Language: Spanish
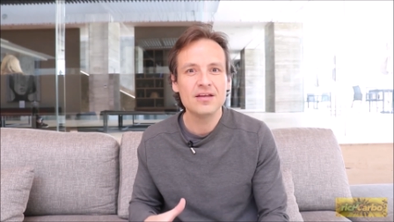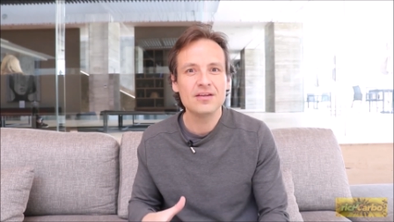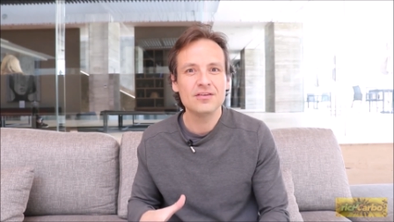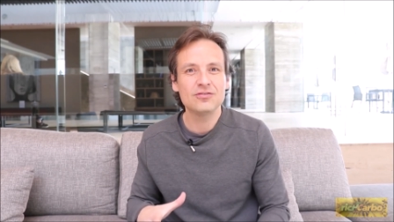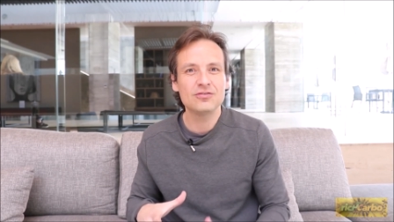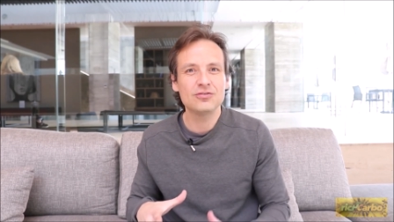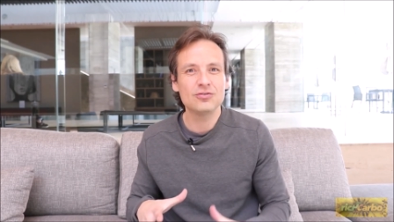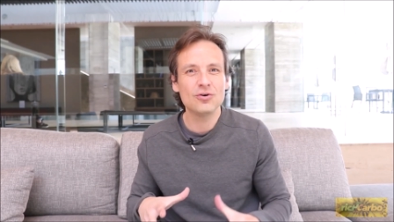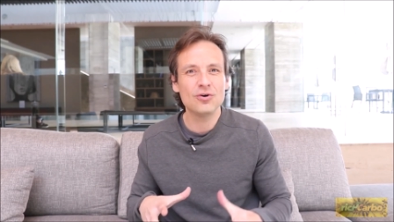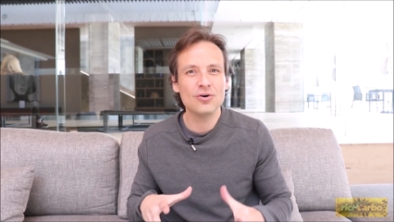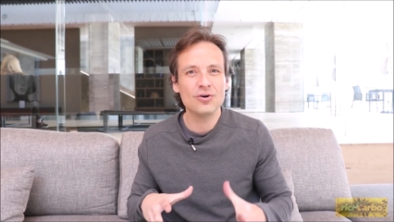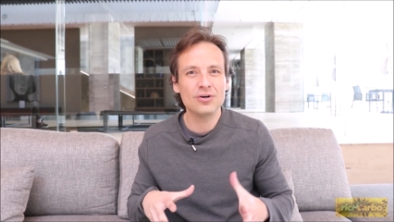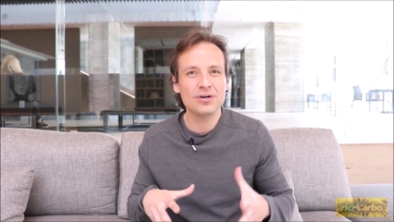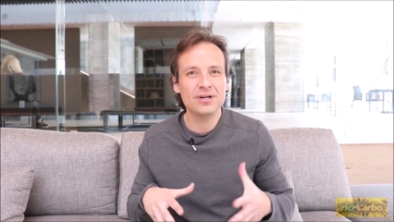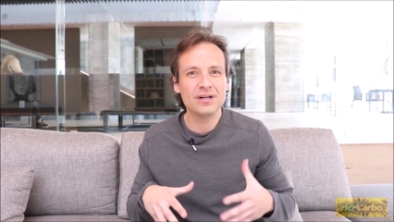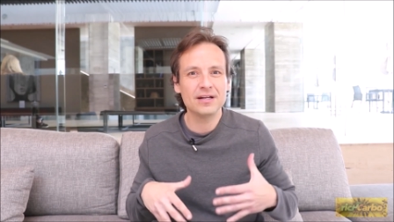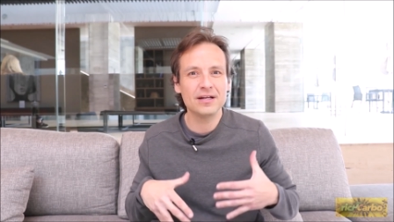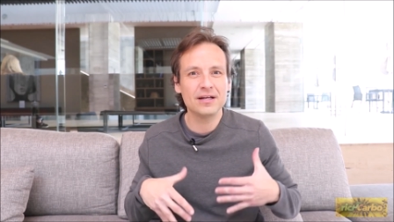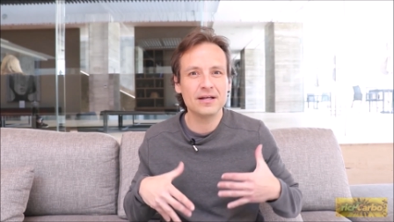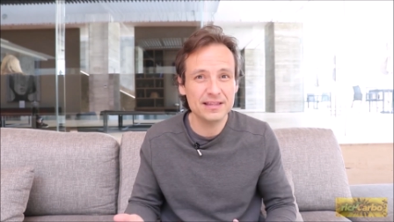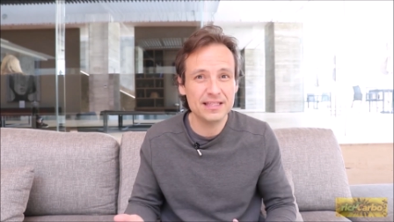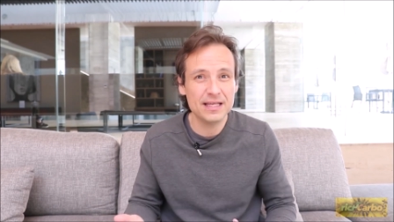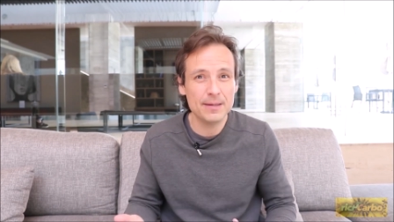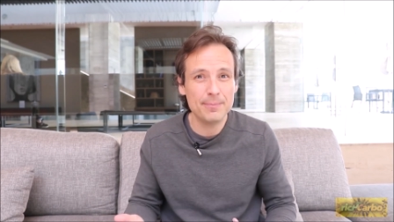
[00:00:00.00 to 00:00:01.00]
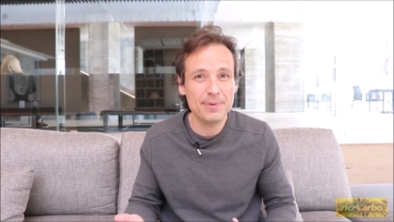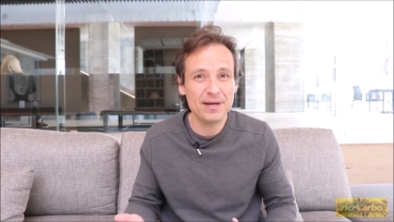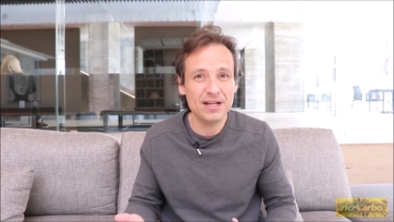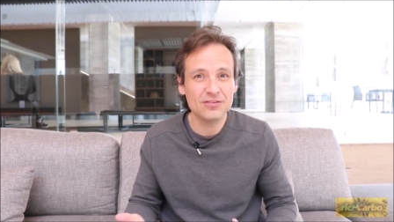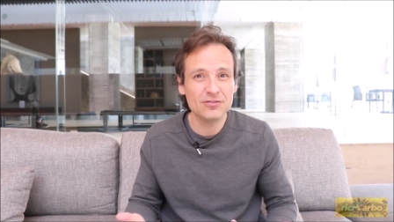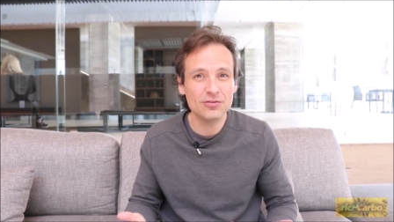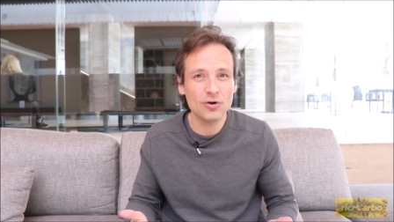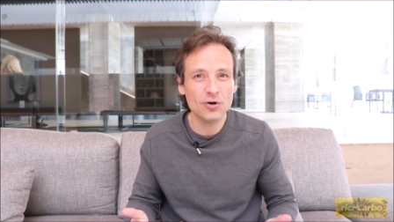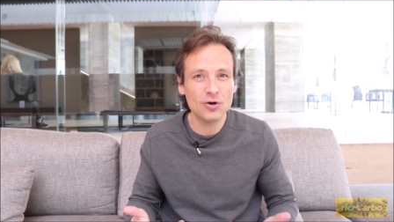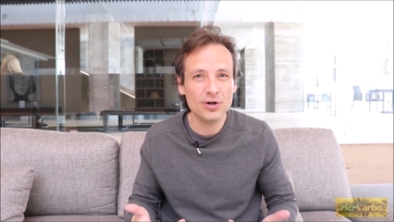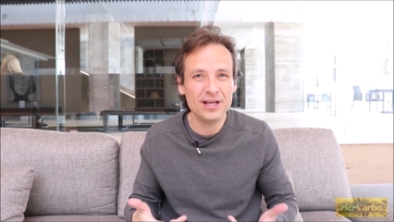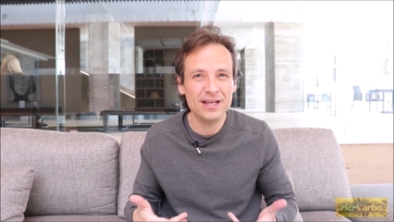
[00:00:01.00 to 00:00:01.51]
son
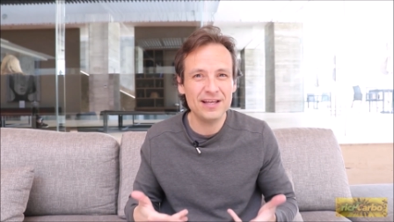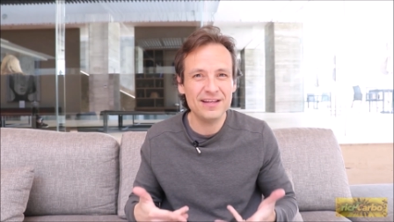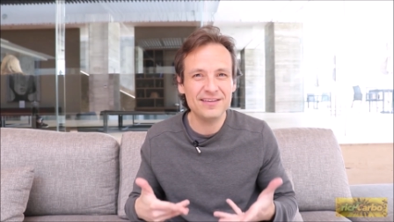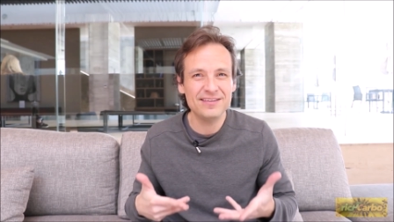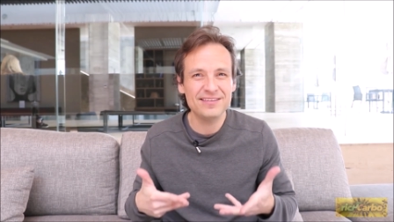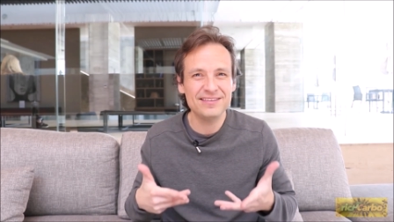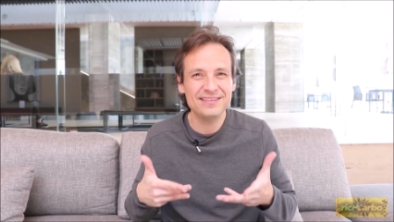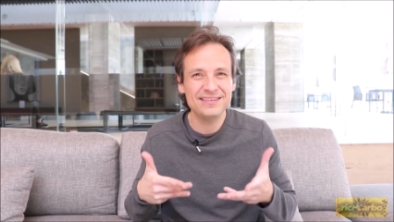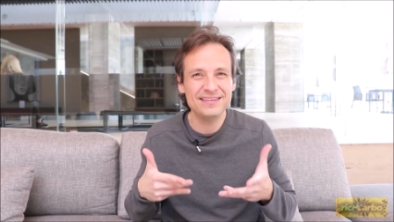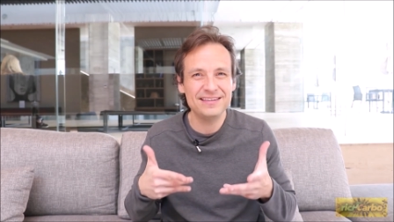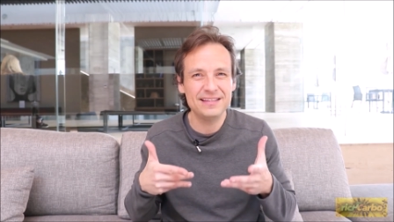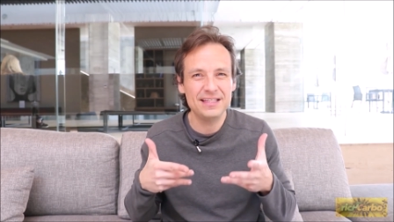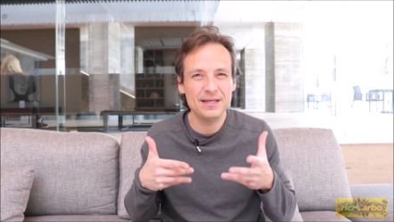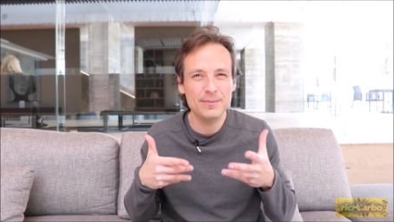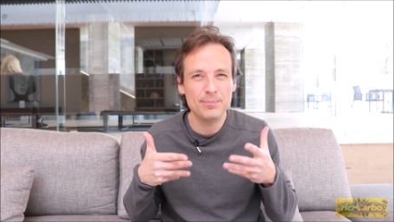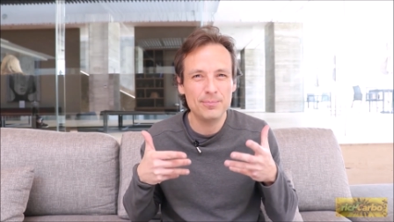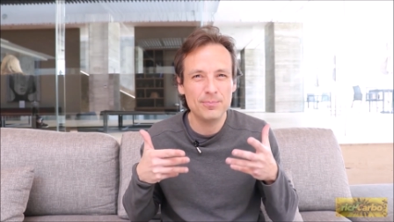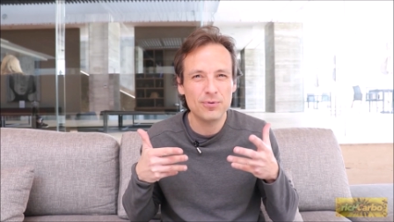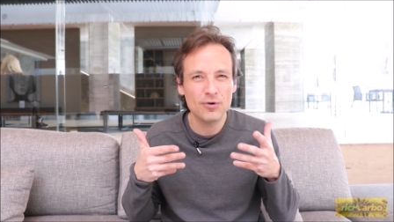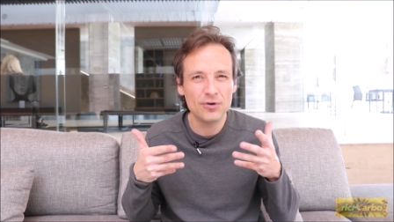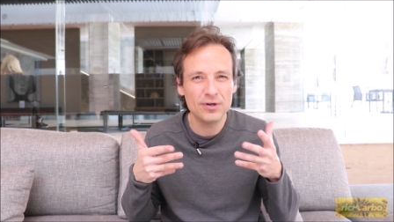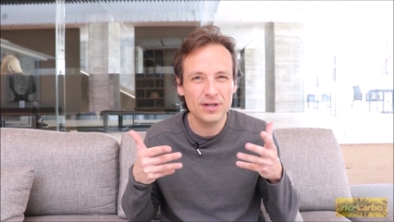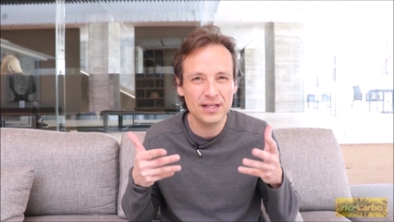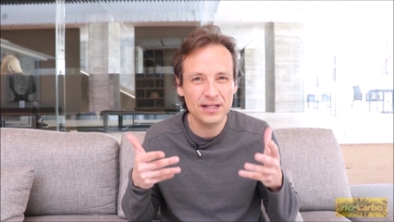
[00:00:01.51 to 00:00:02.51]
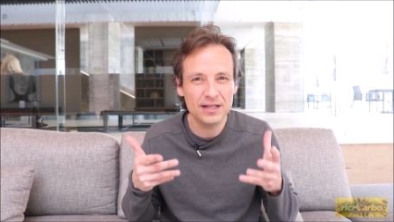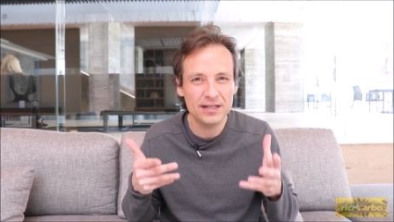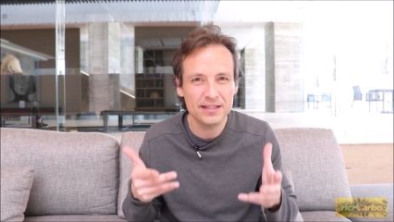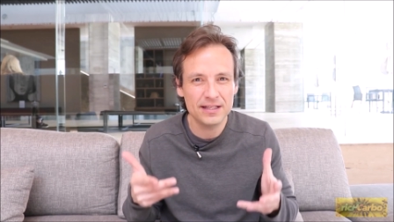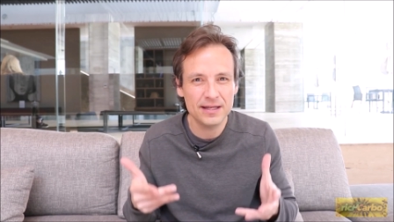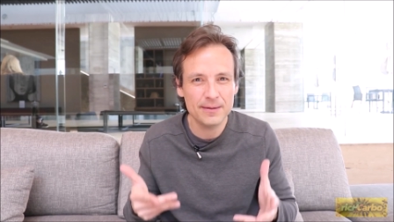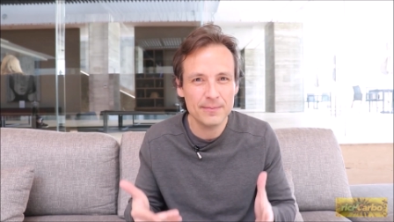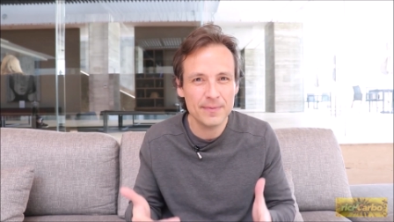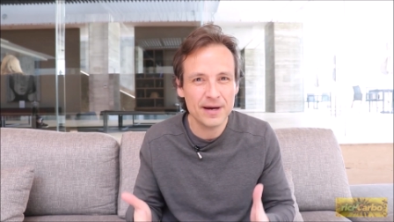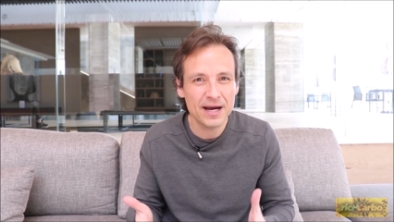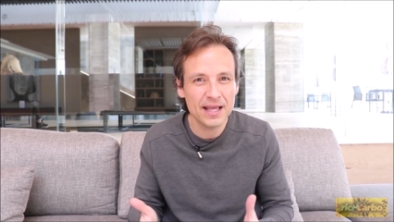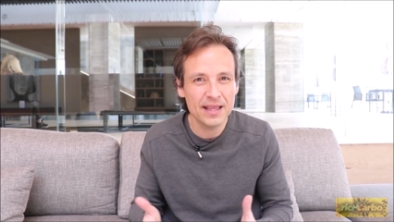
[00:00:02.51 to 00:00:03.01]
depresores, te ponen
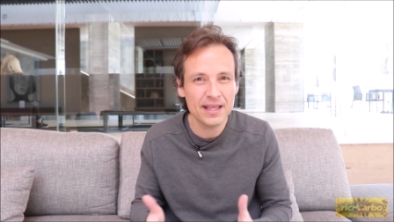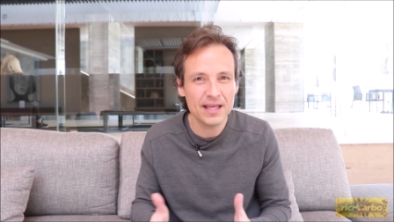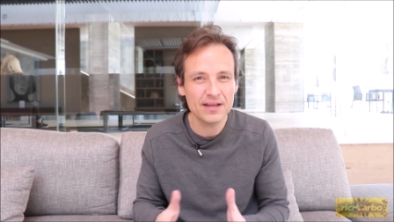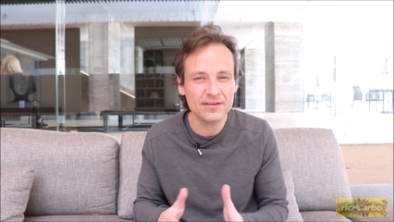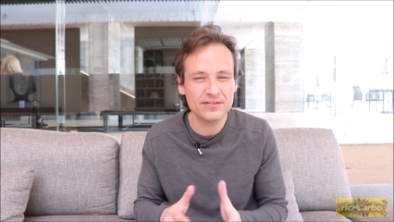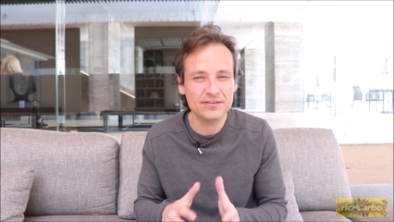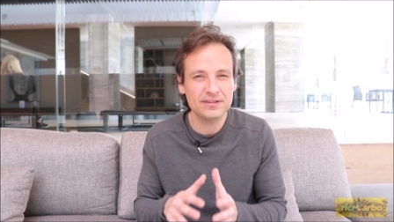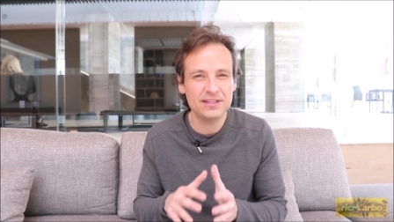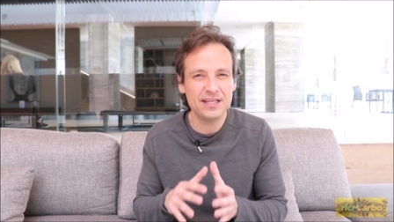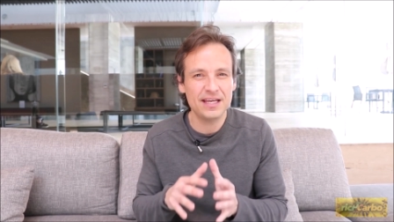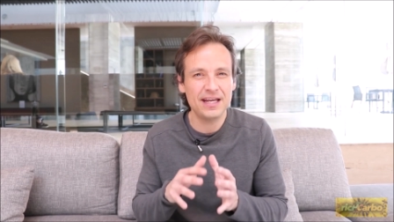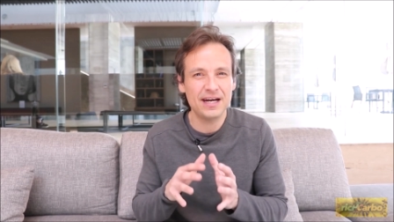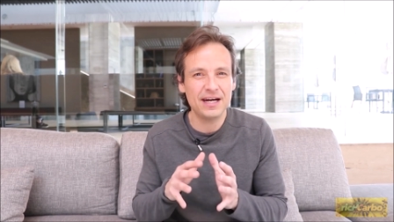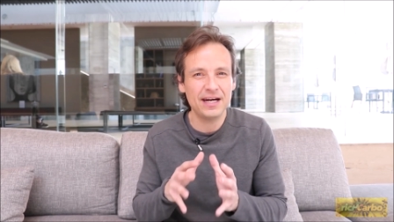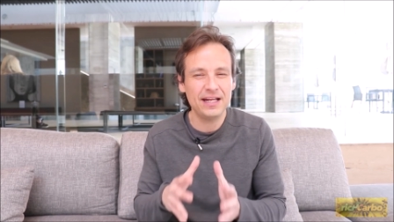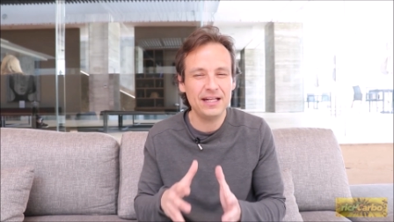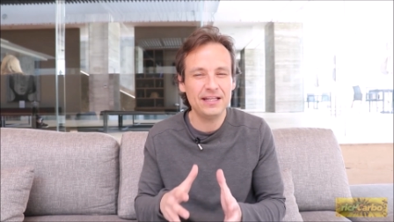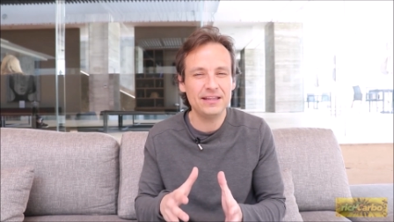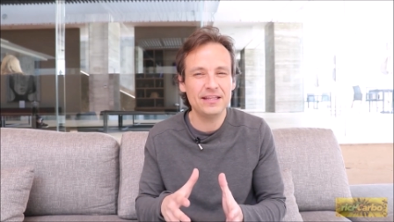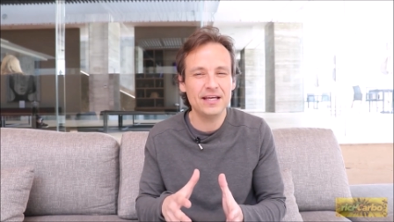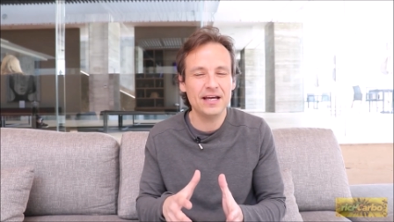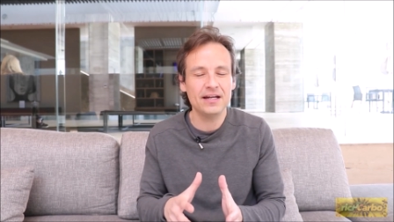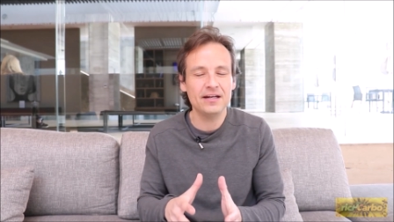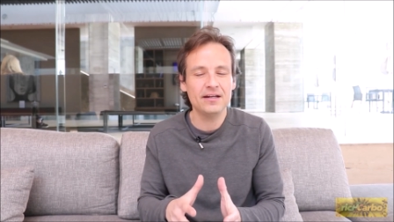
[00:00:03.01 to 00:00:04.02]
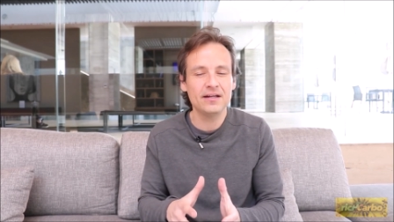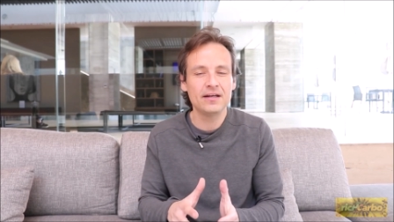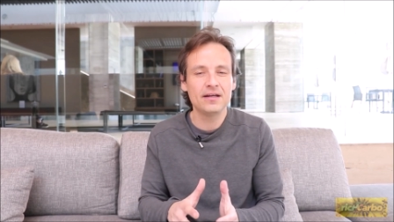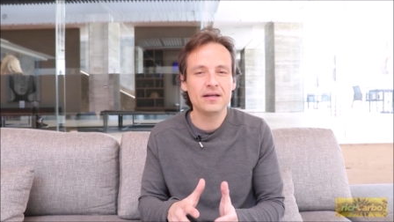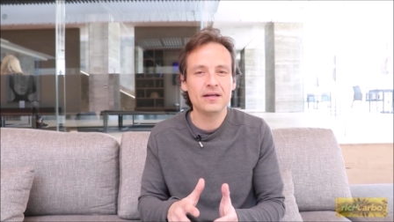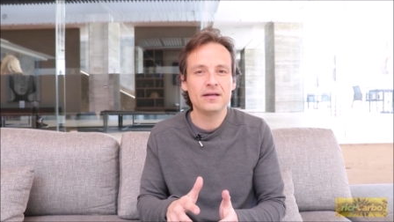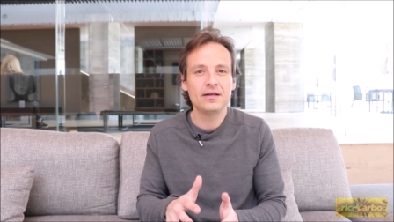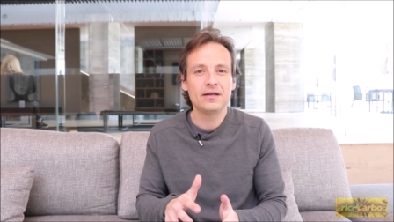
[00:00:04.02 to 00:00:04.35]
de malas, te irritan.